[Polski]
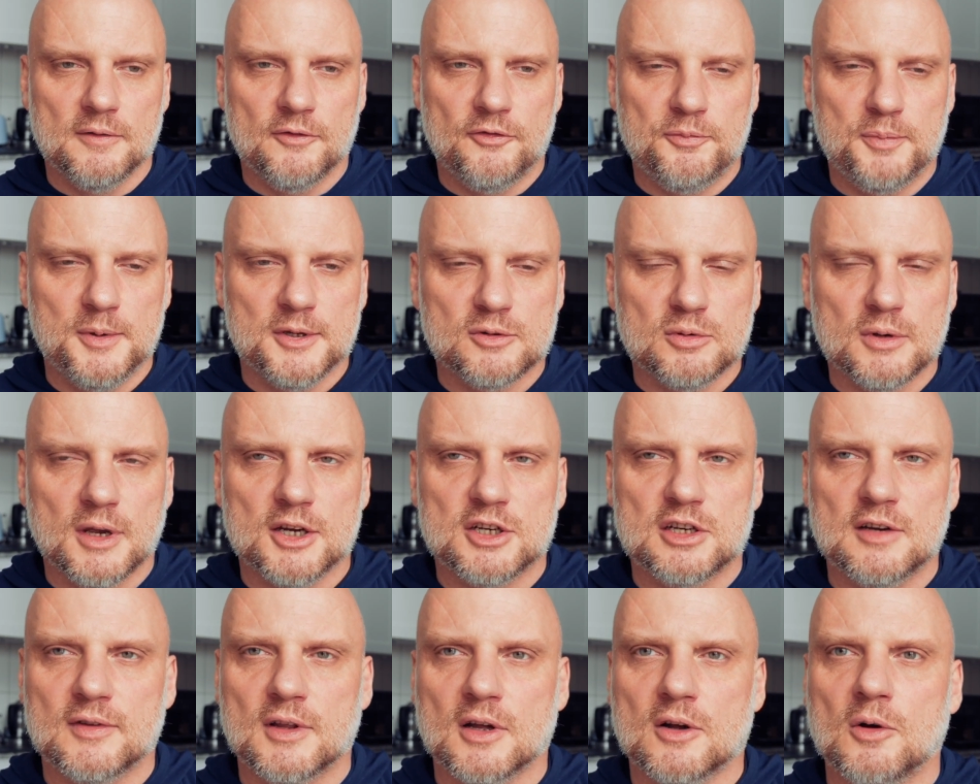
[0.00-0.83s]

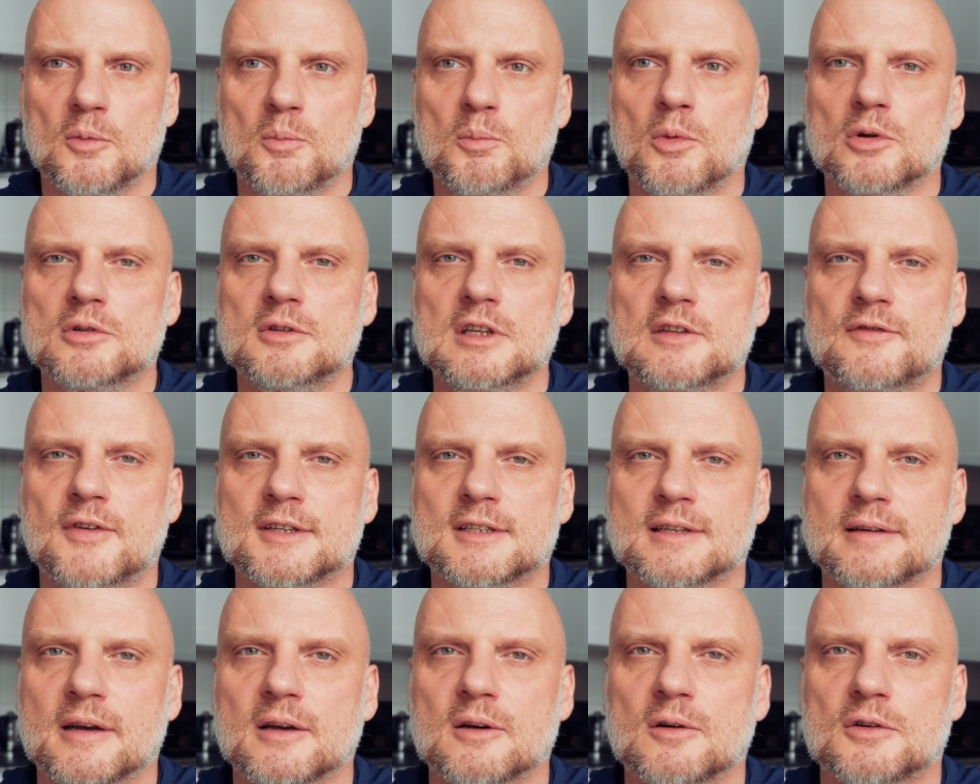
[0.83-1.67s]
wpisujesz się w taką modlitwę
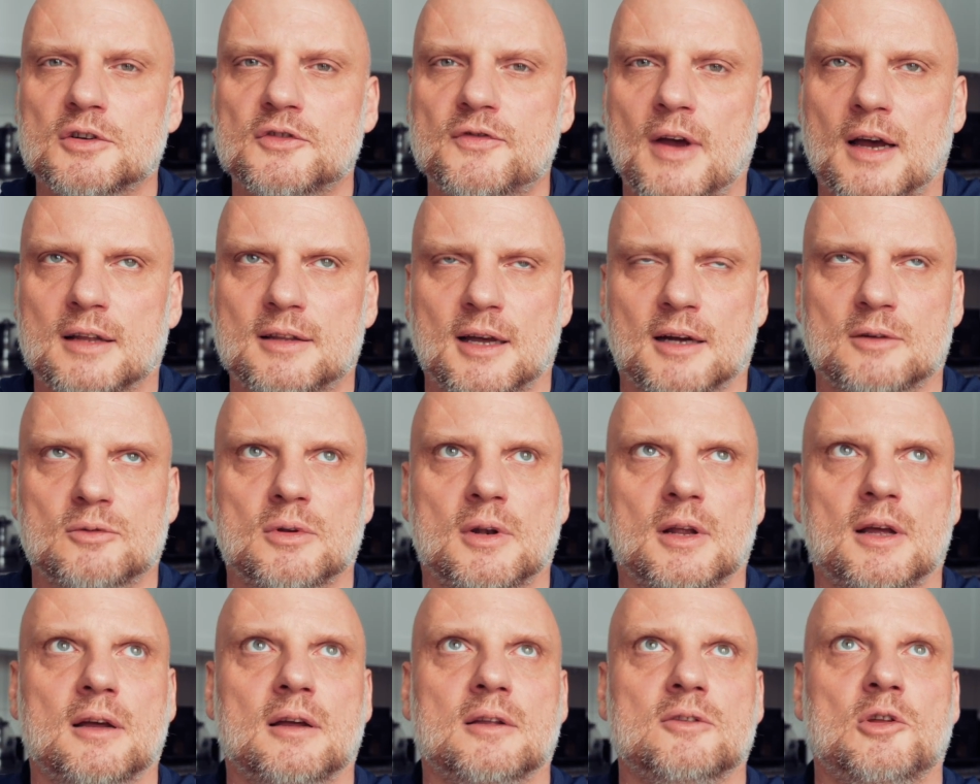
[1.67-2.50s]
całego świata,
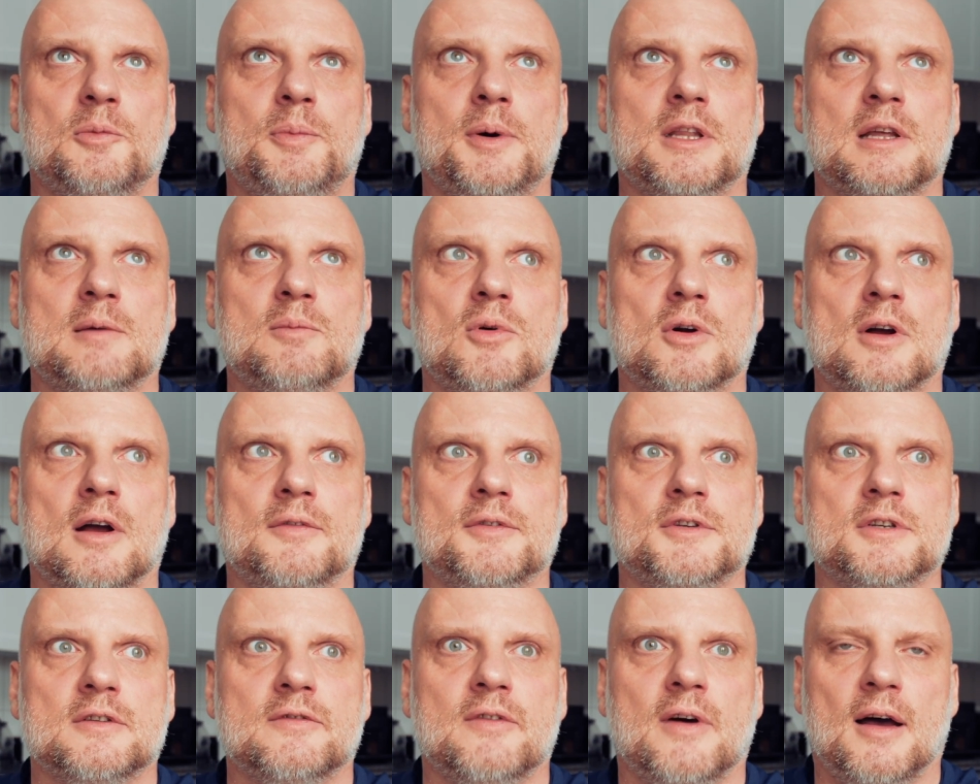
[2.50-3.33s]
która do Pana Boga
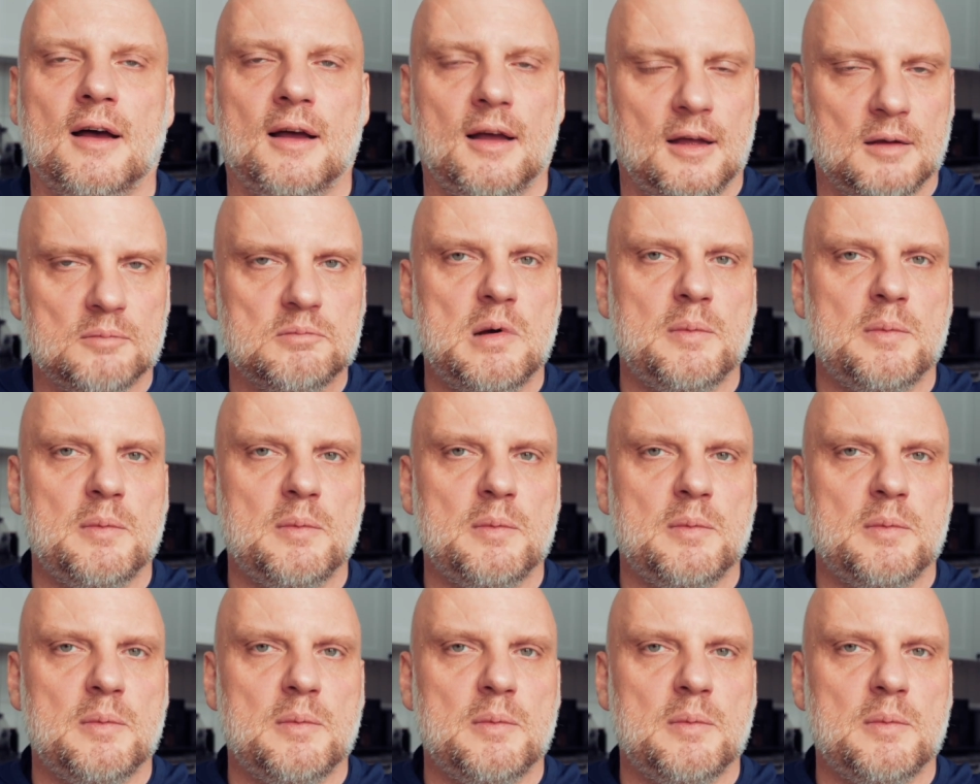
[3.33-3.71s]
wzywa.